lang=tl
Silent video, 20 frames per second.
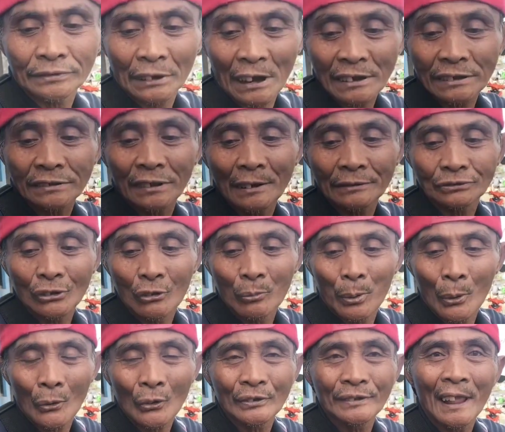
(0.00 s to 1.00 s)
Tres lang
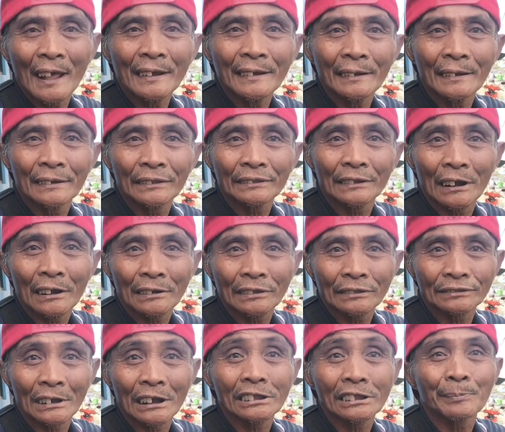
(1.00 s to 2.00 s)
tubo ko dyan. Tres?
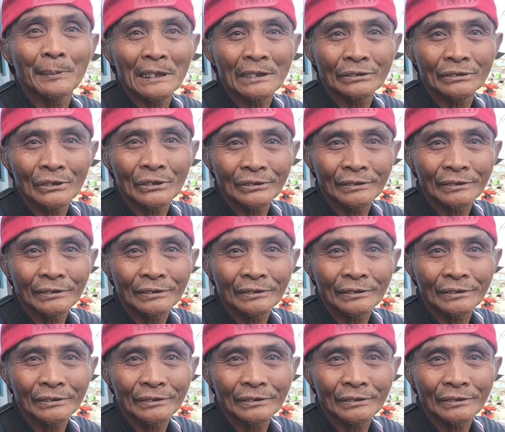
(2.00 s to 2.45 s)
Tres pesos.